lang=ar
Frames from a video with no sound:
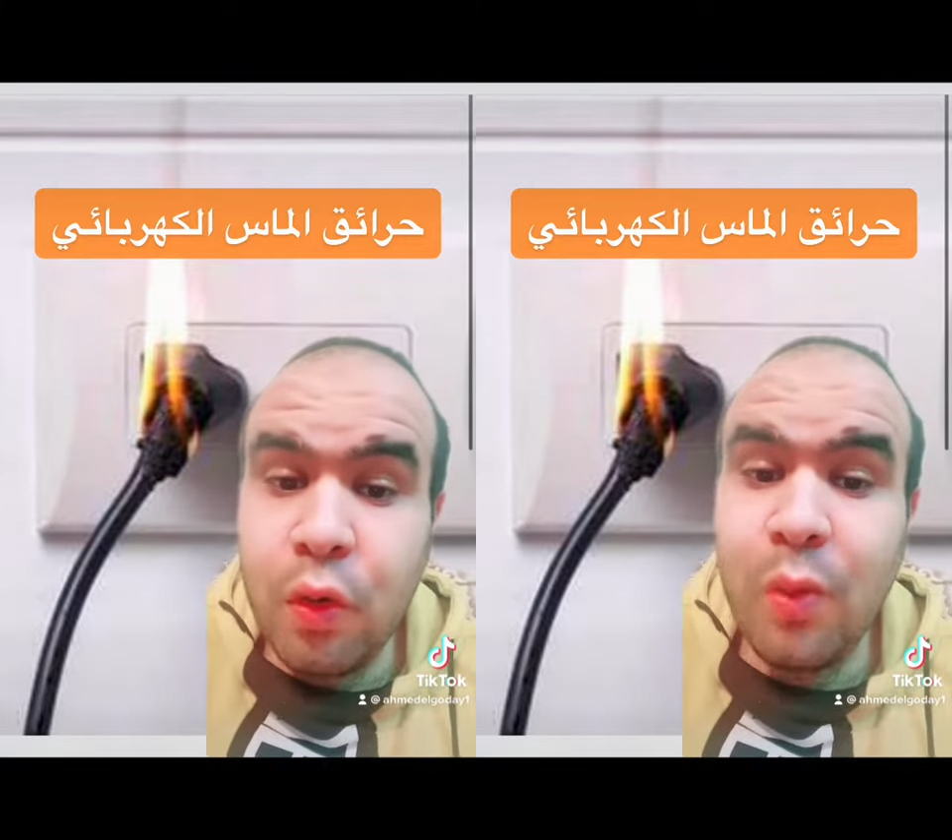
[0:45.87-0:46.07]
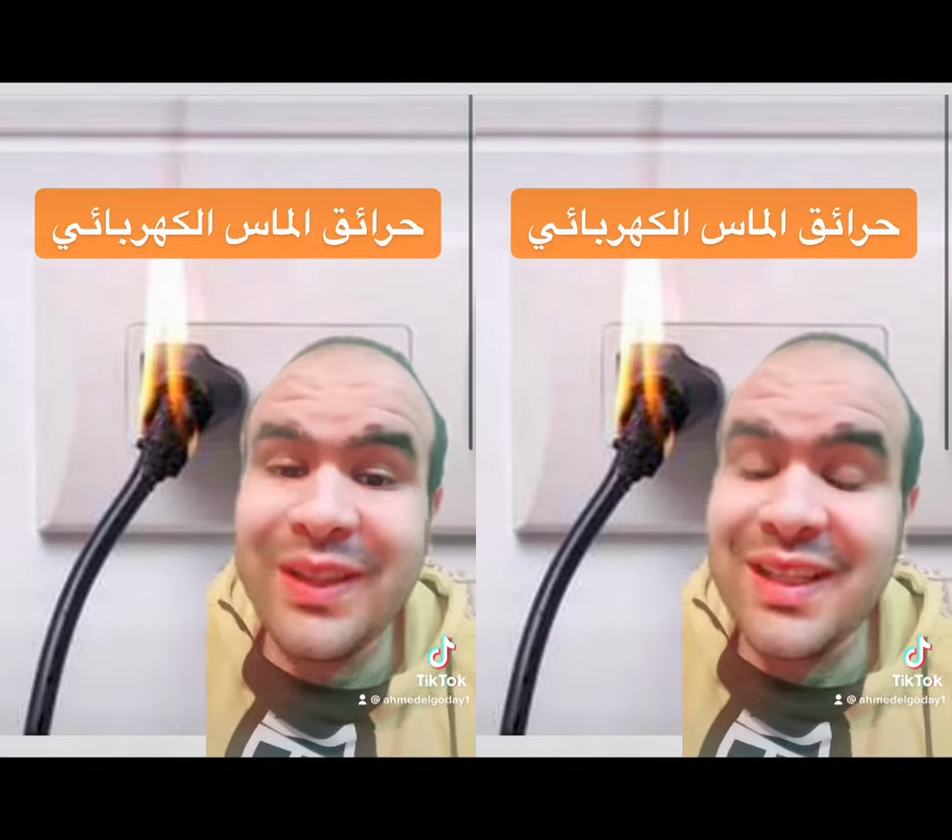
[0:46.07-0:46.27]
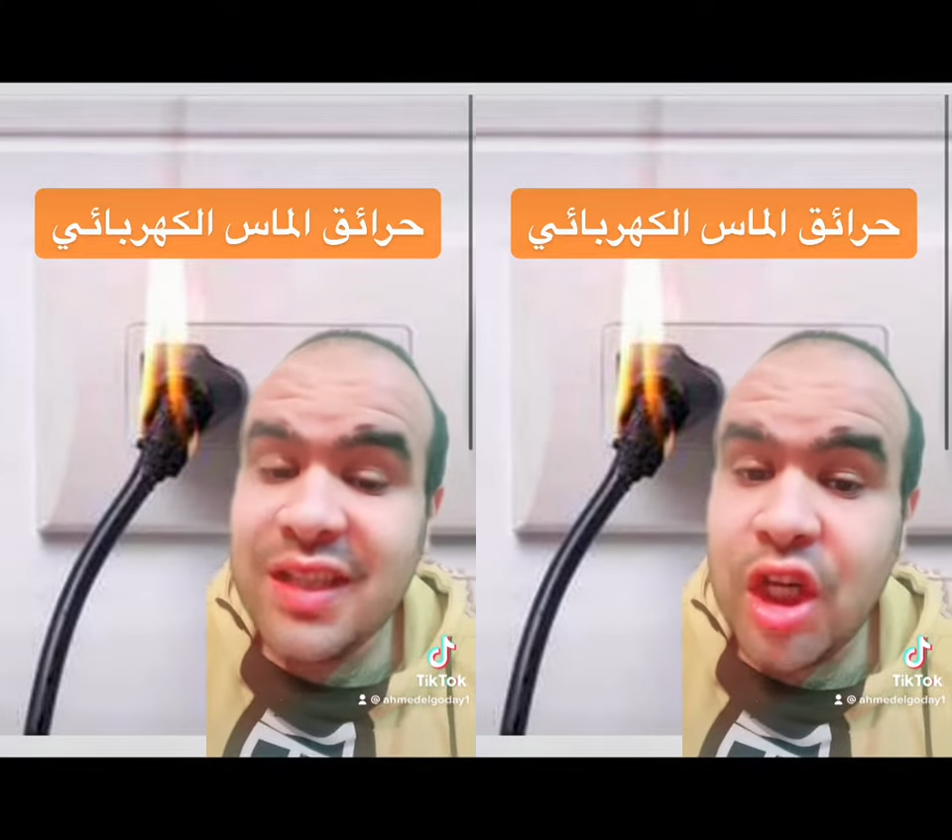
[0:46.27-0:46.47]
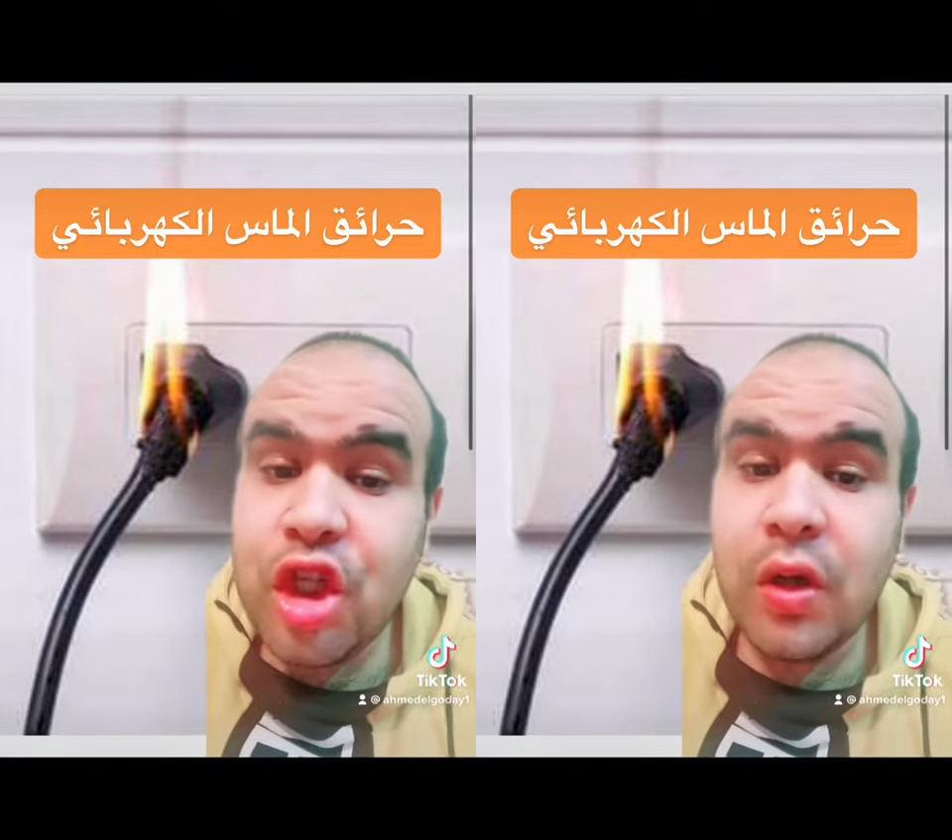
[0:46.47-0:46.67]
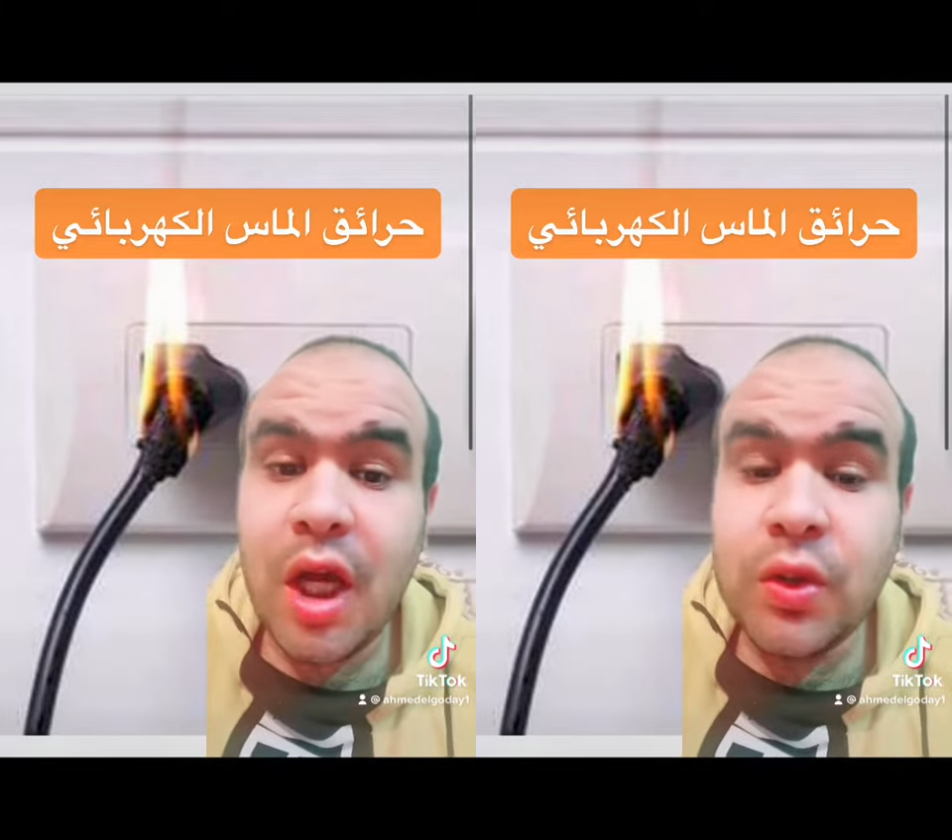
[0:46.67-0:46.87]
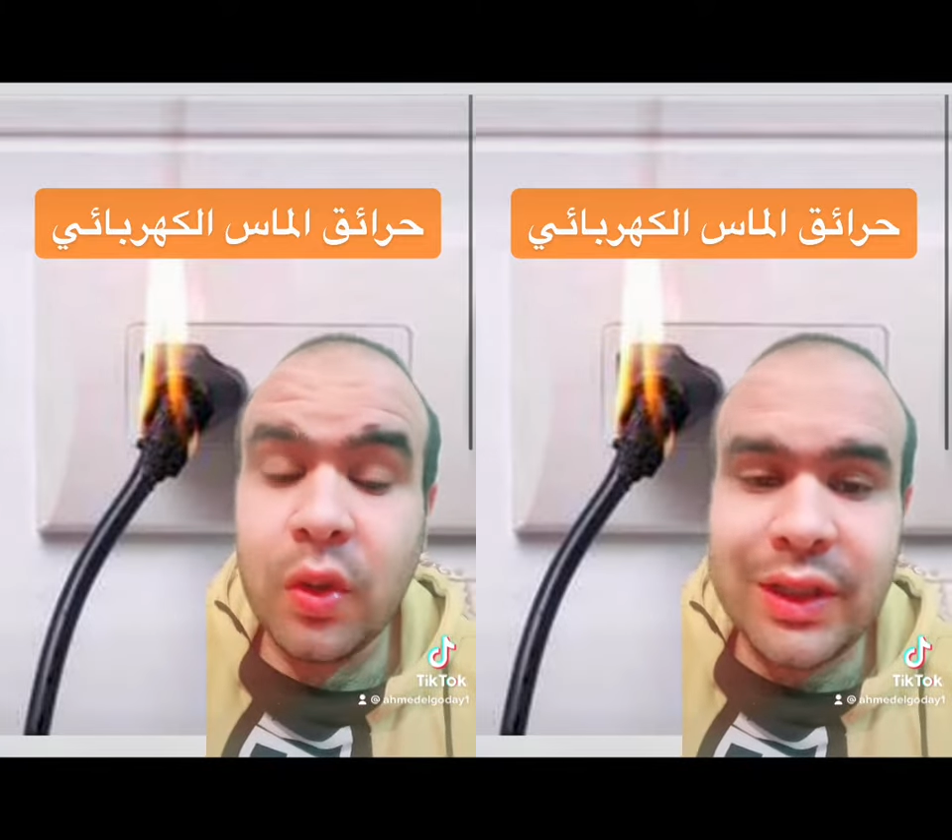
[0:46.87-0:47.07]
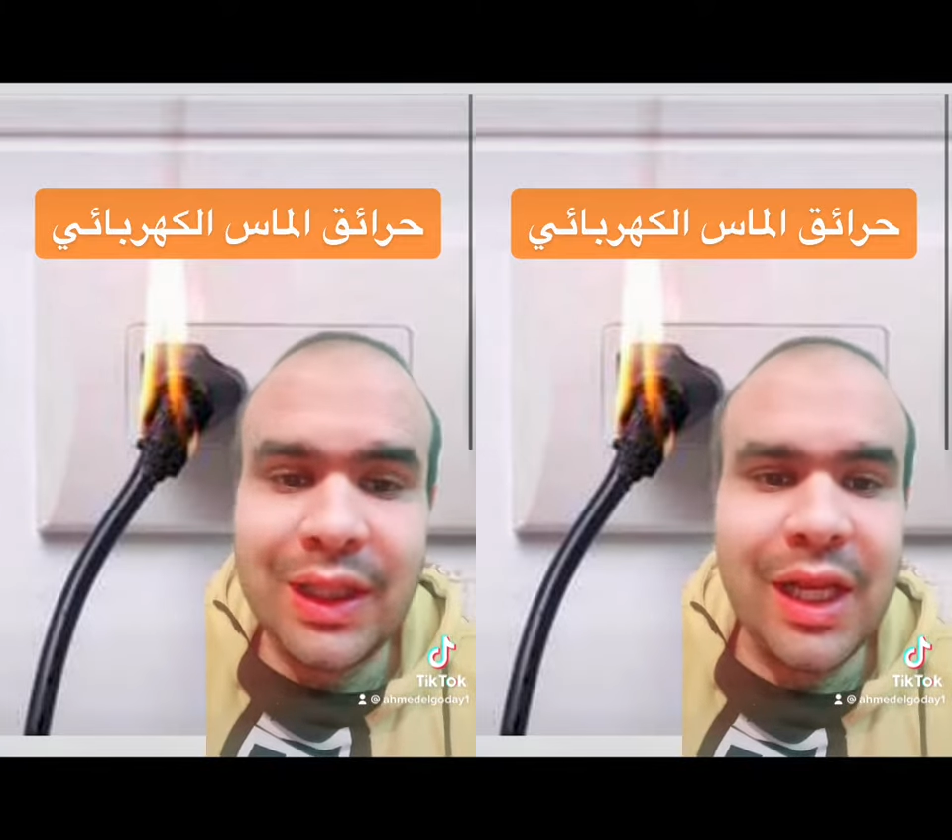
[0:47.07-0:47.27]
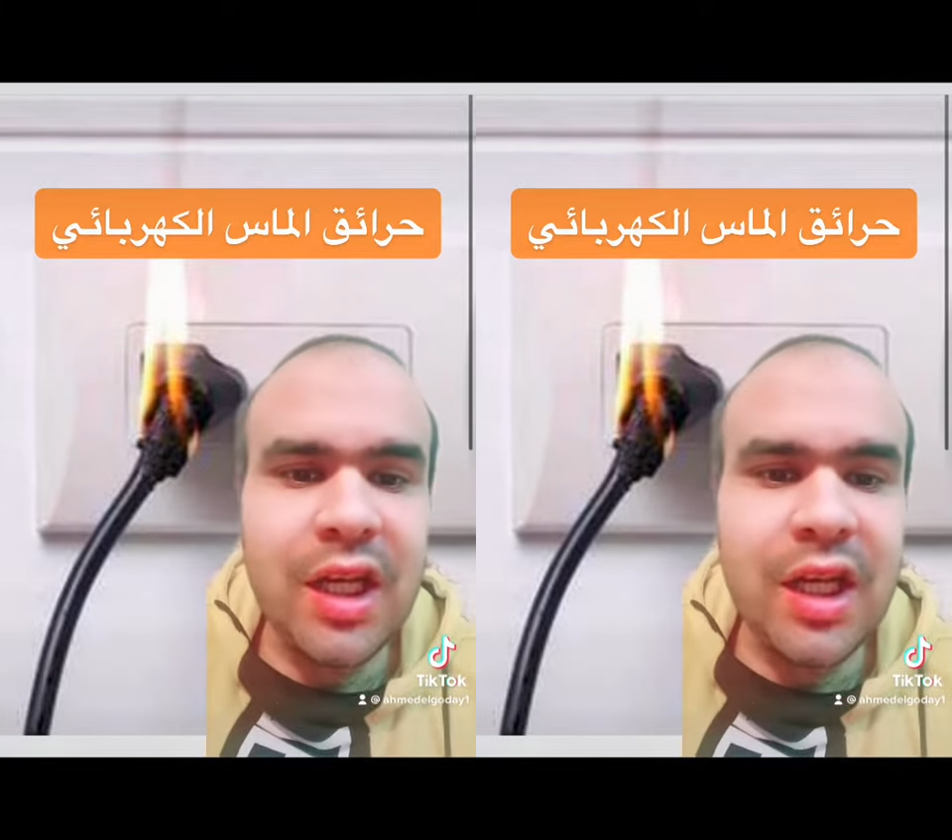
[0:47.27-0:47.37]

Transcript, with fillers: وما تنساش الخطوه دي لان